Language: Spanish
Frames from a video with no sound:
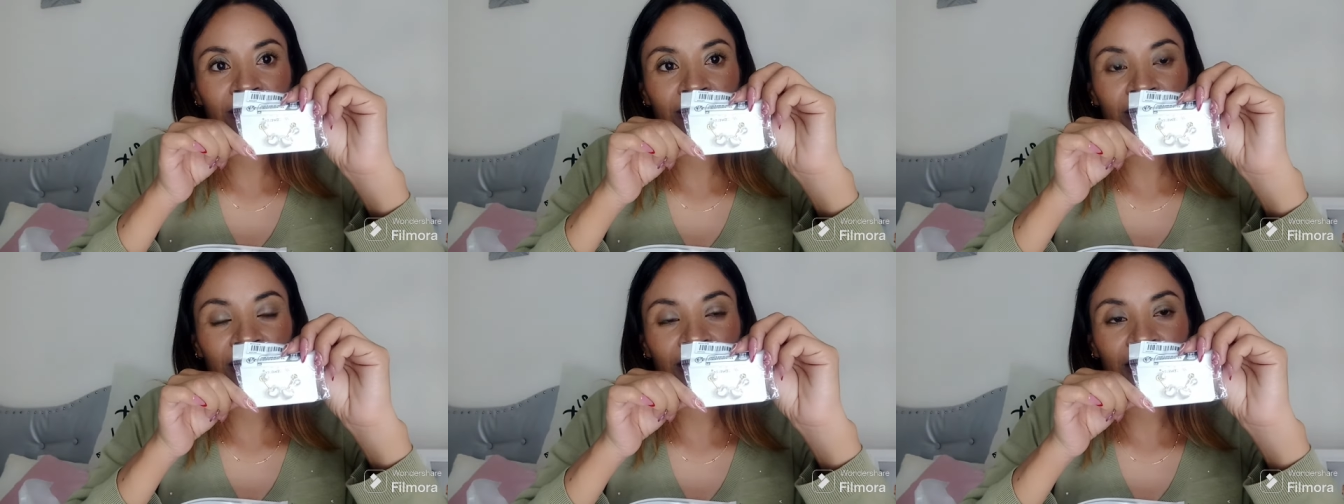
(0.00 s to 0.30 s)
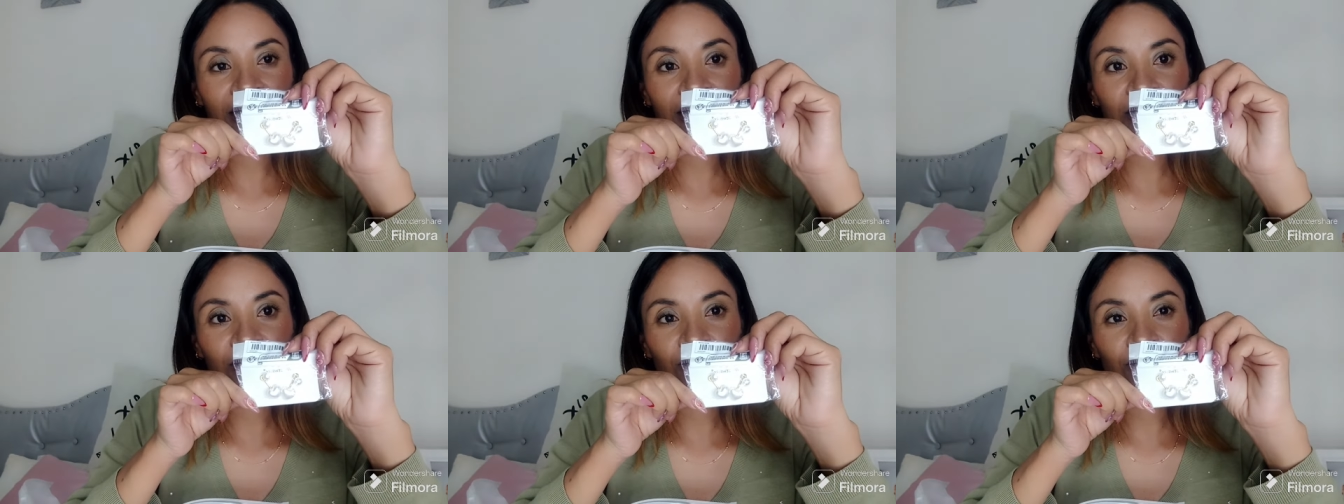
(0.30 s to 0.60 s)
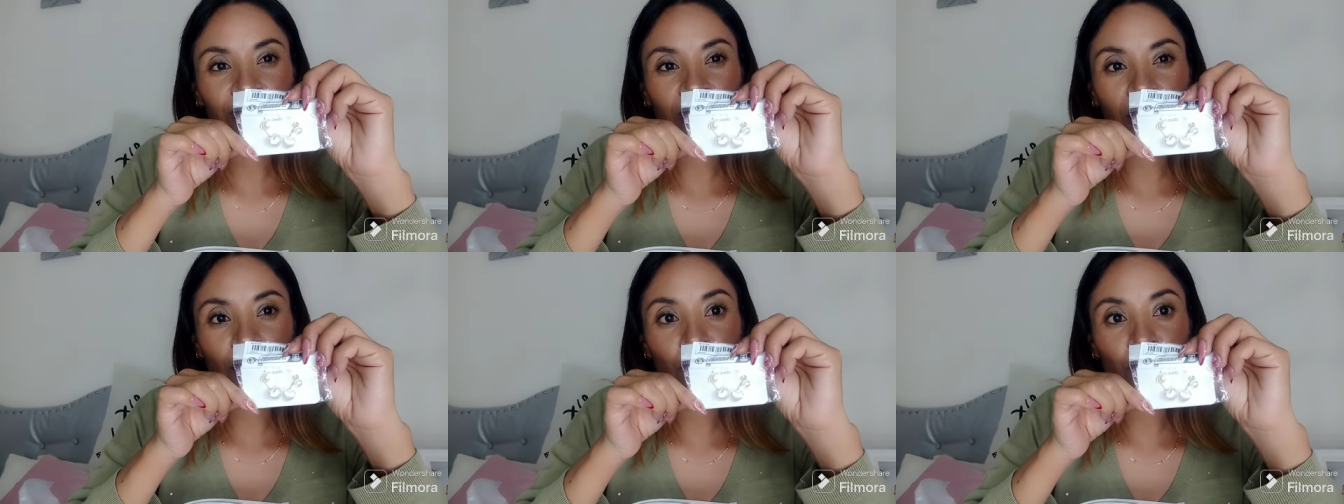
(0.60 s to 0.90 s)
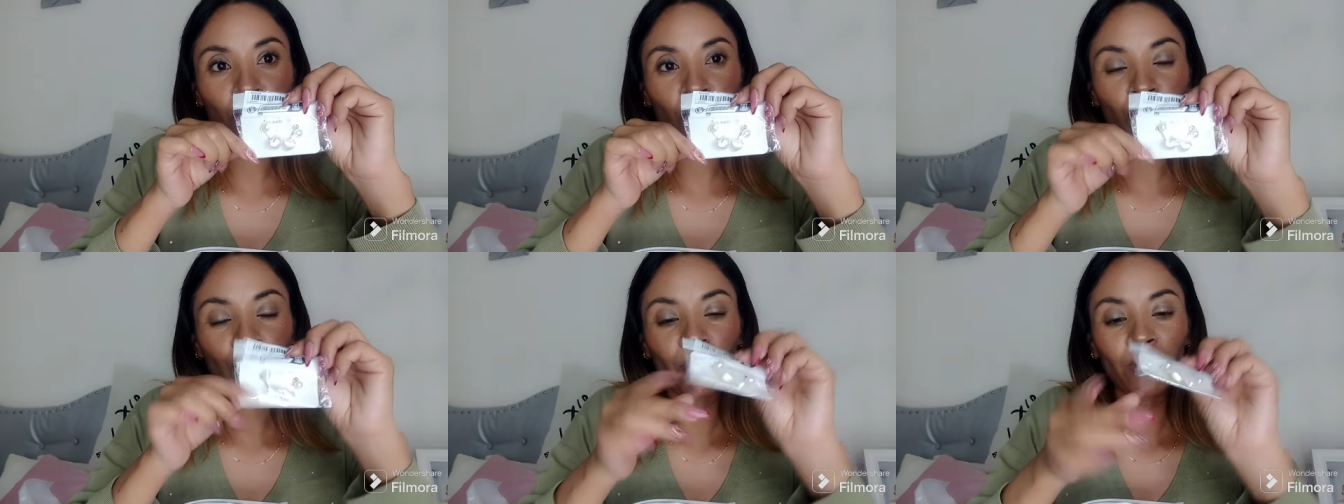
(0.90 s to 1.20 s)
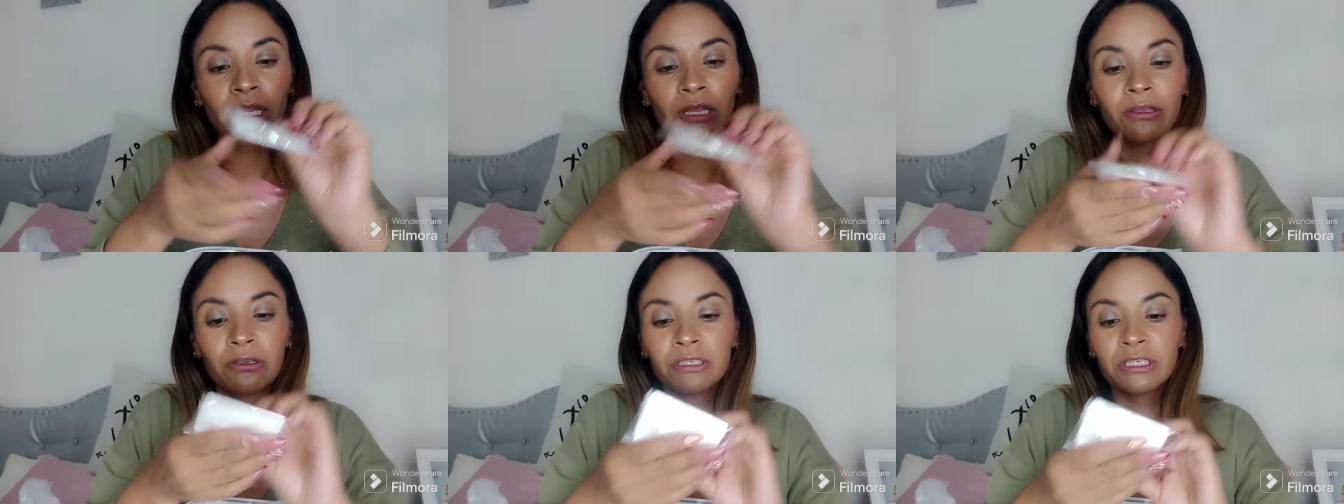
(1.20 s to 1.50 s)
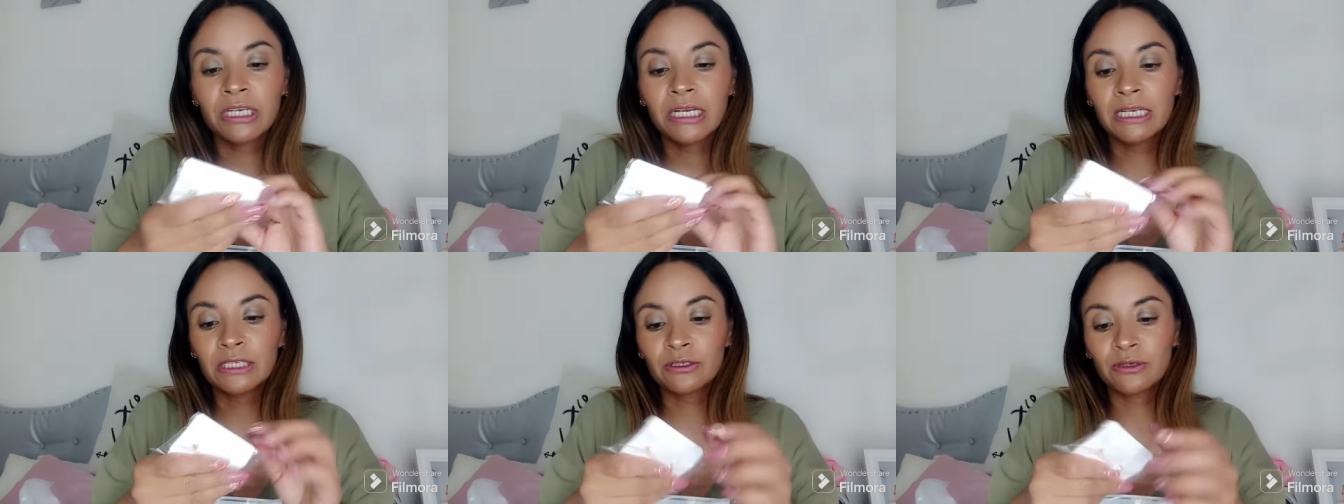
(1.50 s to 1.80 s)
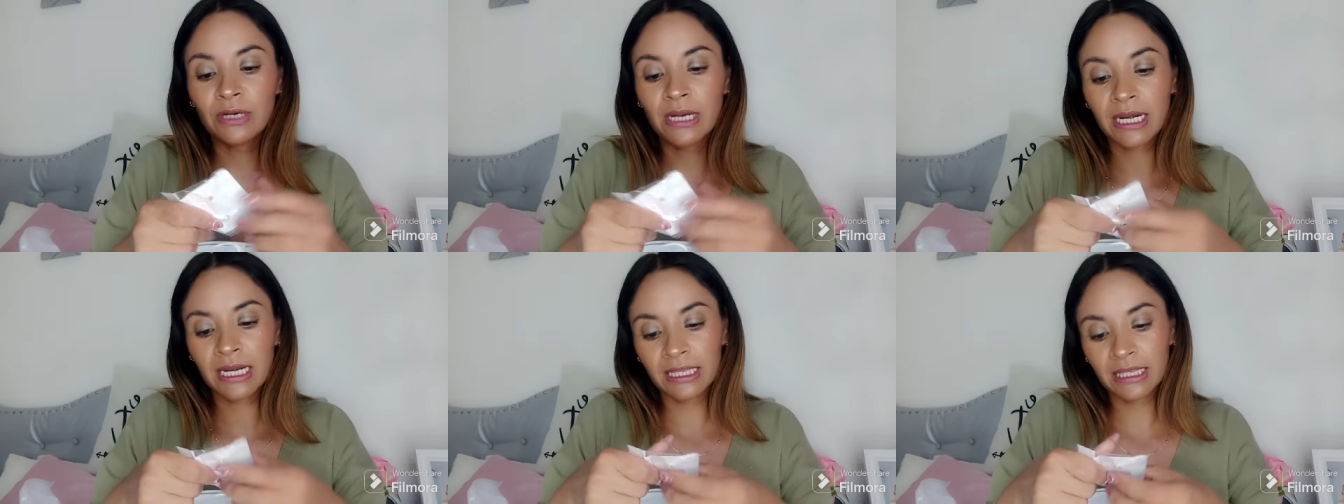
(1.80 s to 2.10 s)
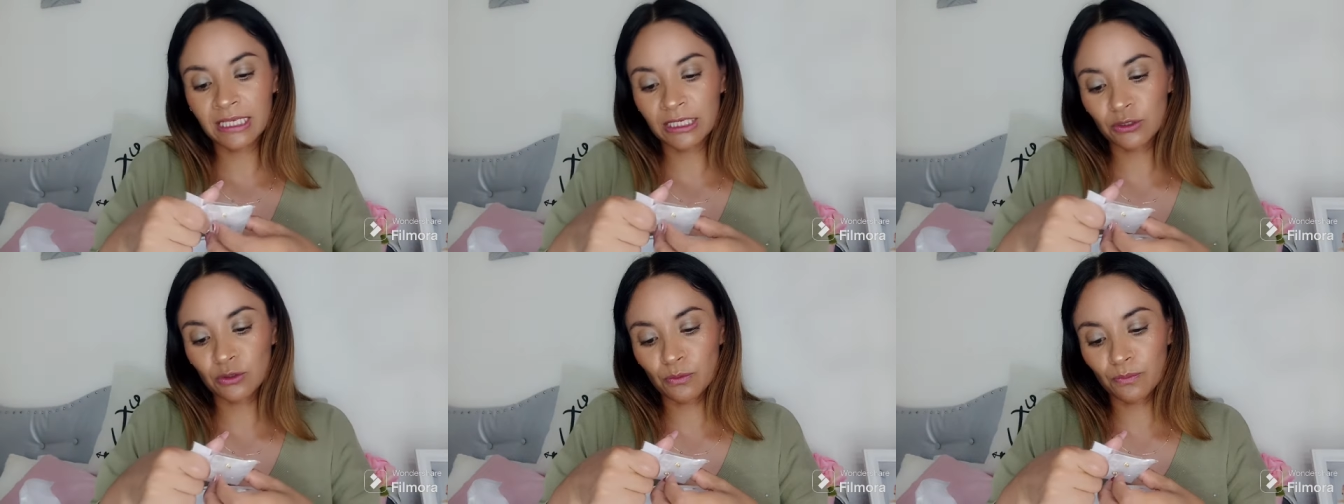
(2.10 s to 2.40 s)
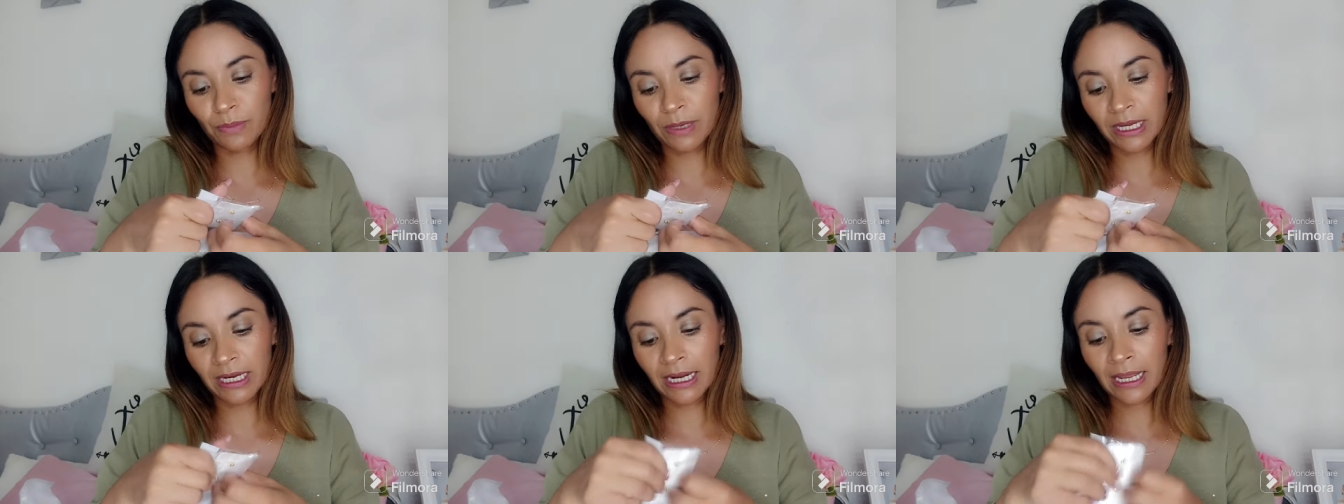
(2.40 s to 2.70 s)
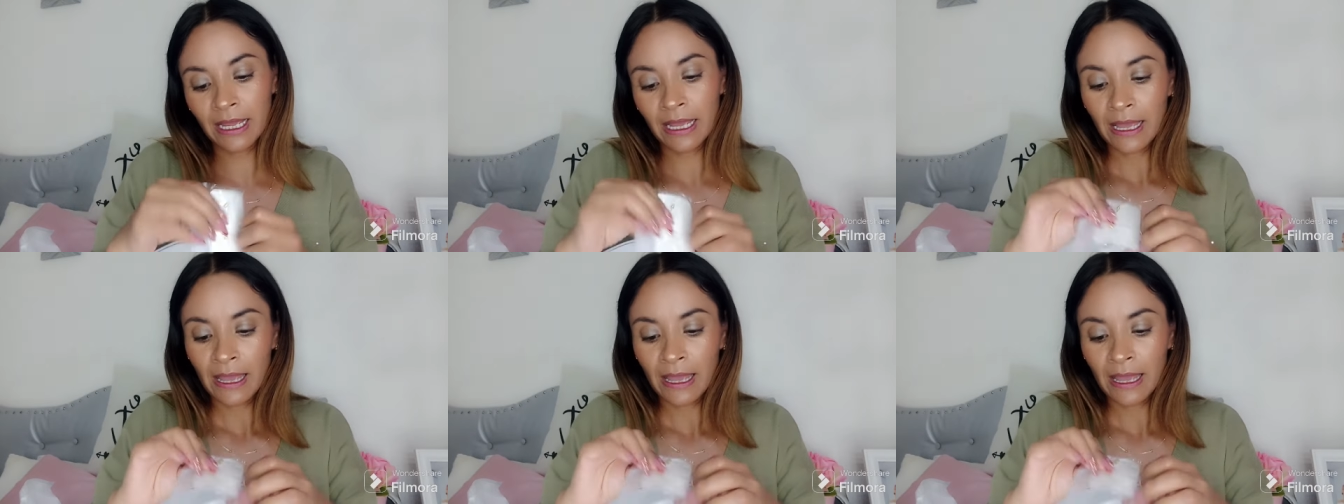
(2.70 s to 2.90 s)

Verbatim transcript: Miren, esto está muy bonito, chicas. Son aretes súper